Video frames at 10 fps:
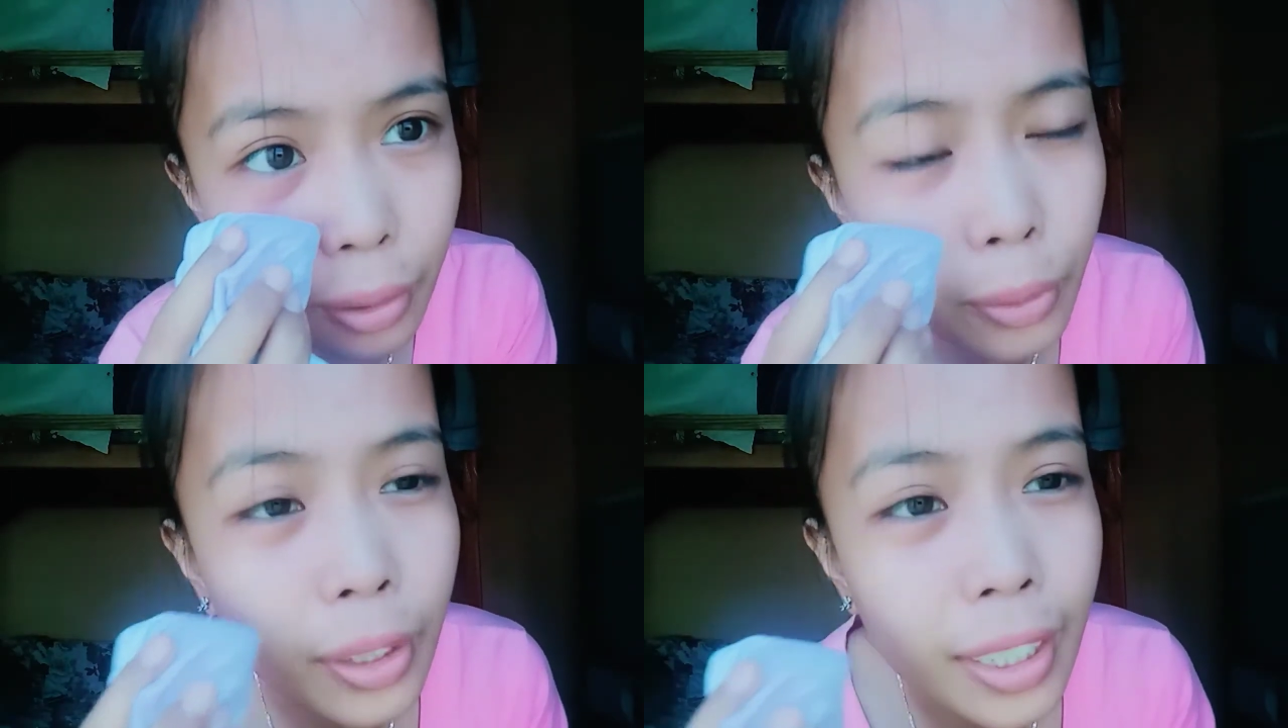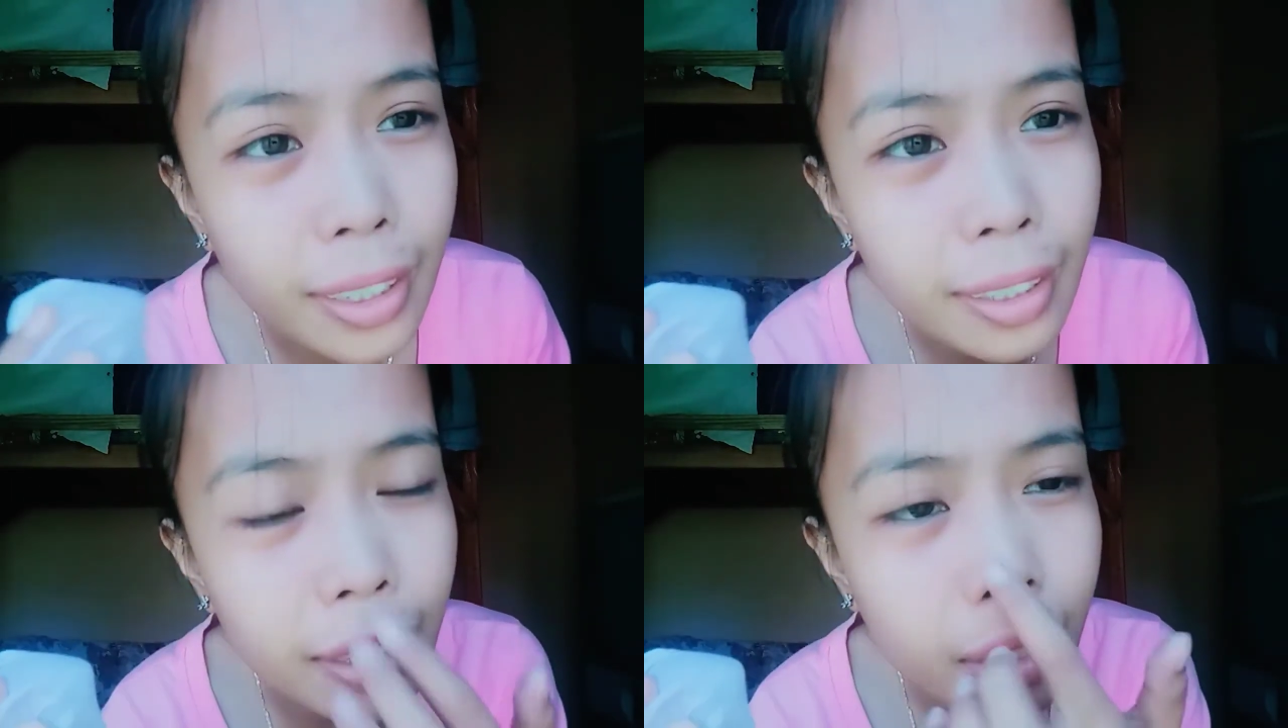or
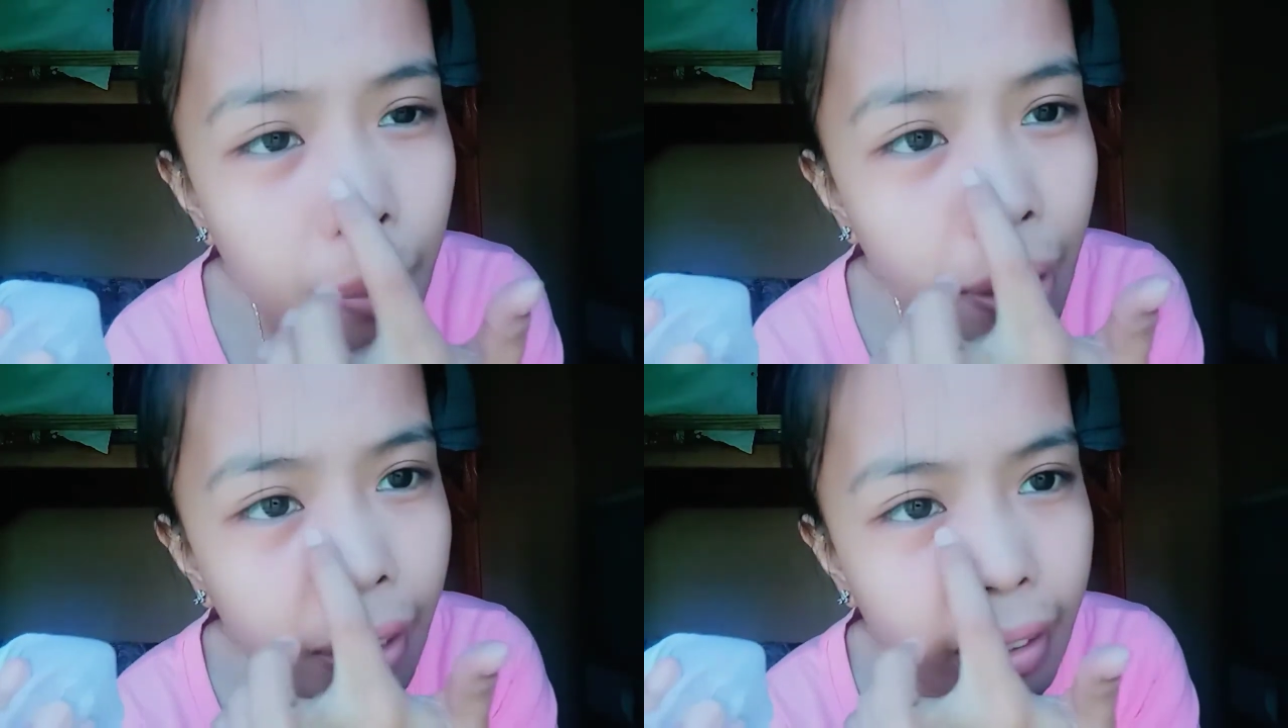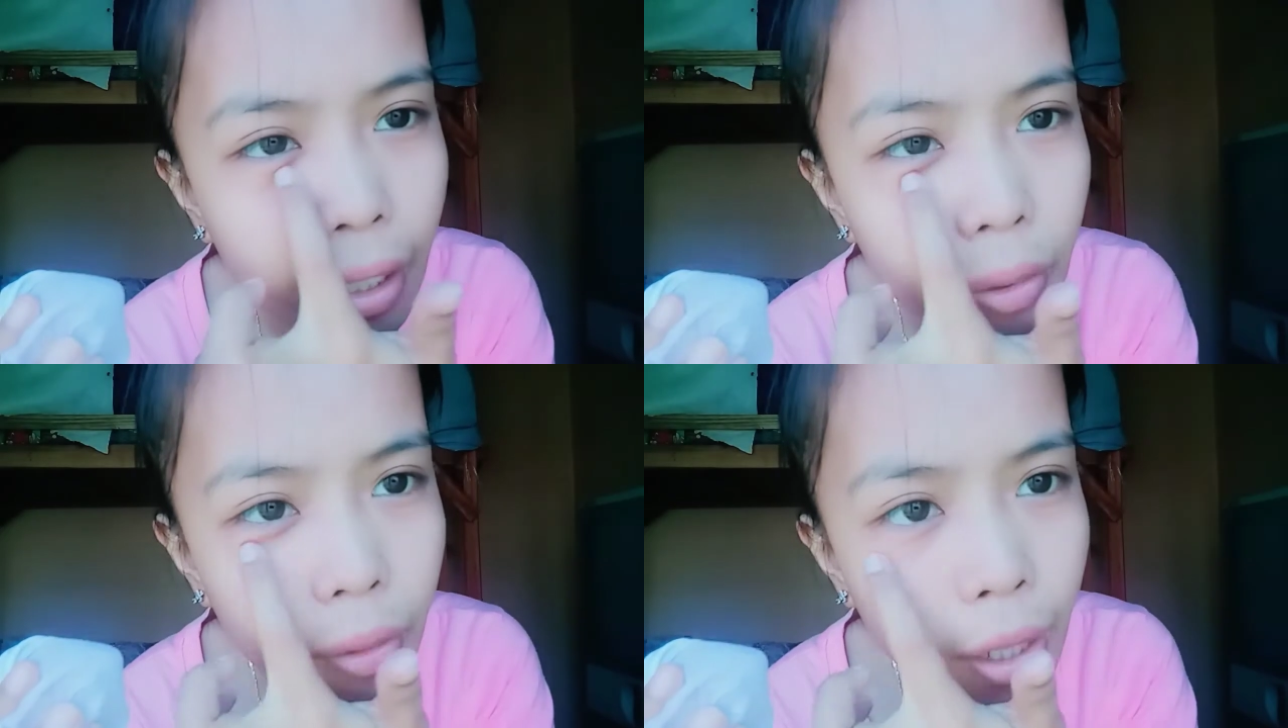hindi na mahalata
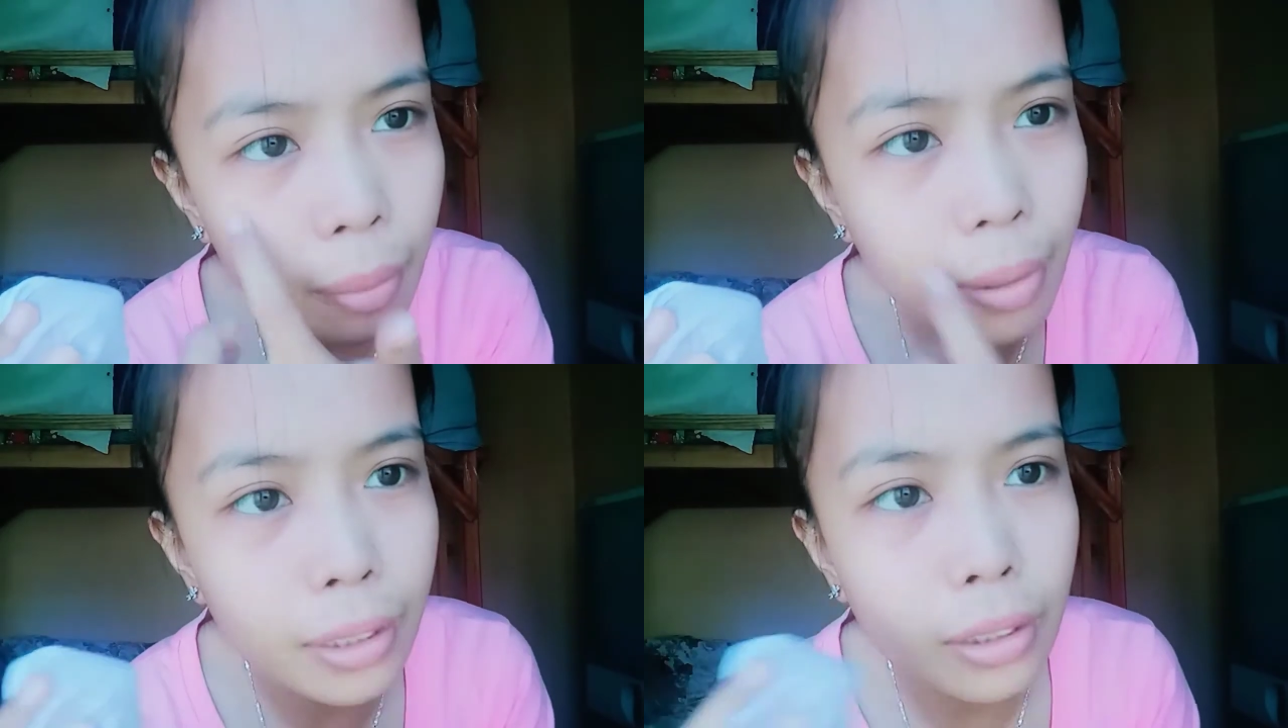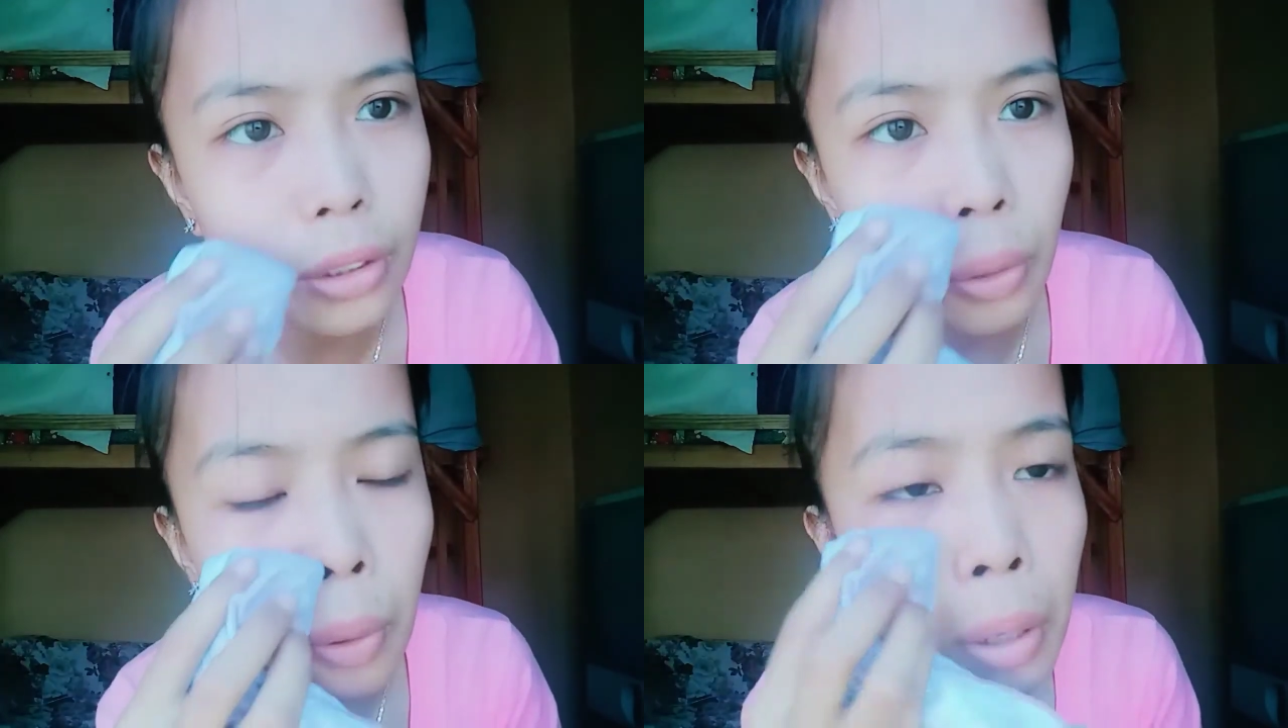yung eye bags niyo.